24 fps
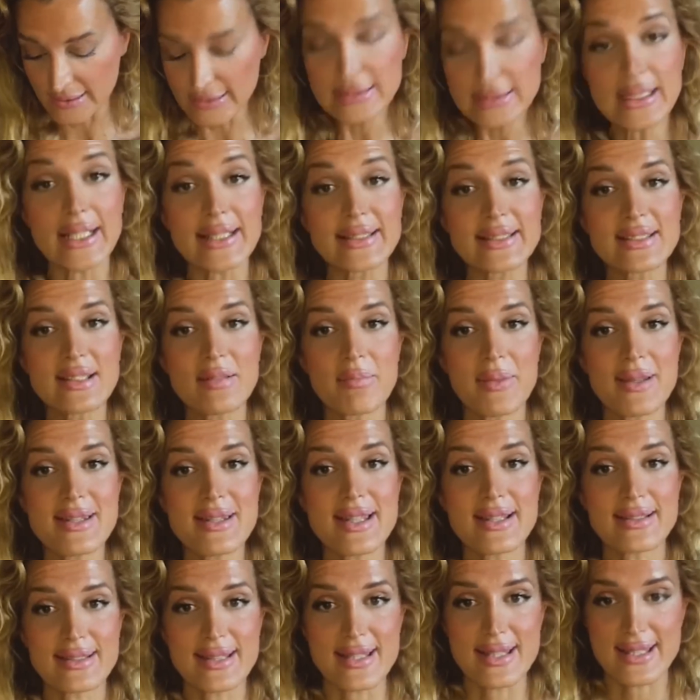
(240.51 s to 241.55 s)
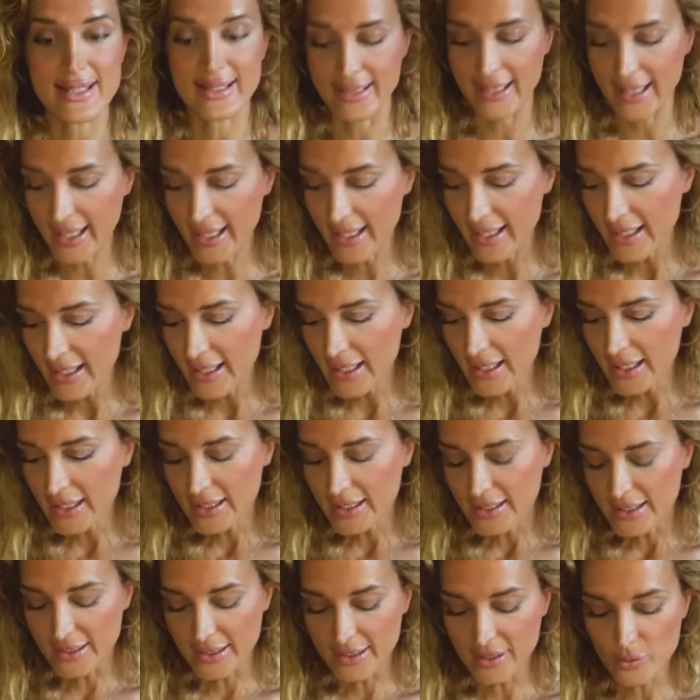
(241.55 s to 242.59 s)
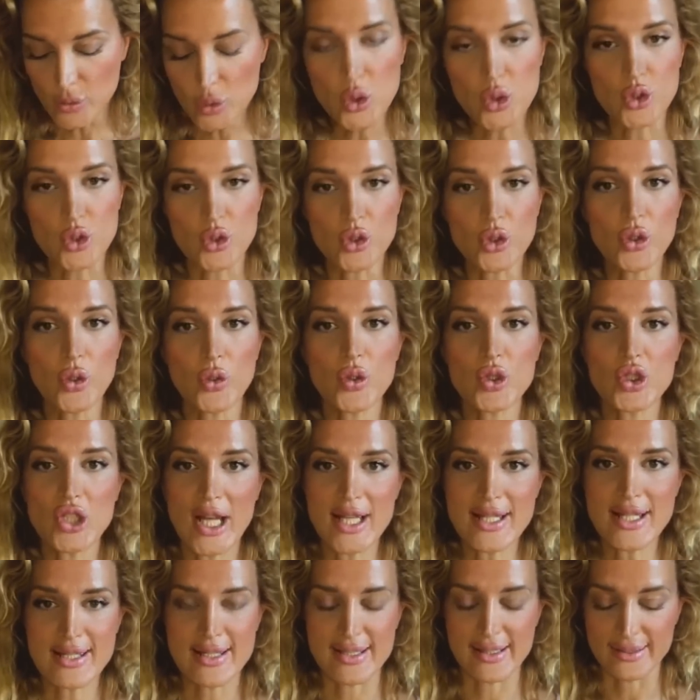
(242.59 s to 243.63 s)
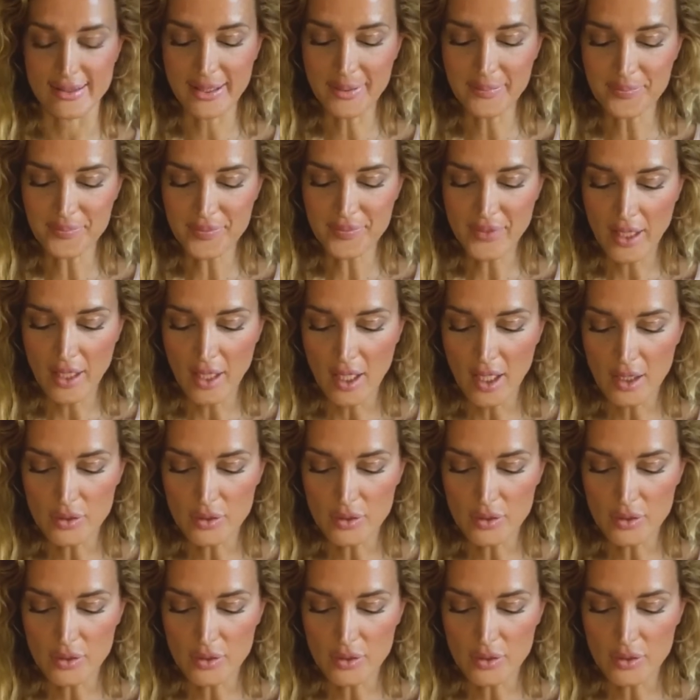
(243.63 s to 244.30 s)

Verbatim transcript: Aralık ayında da baz etkisiyle e, düşüşünü göreceğiz dedi.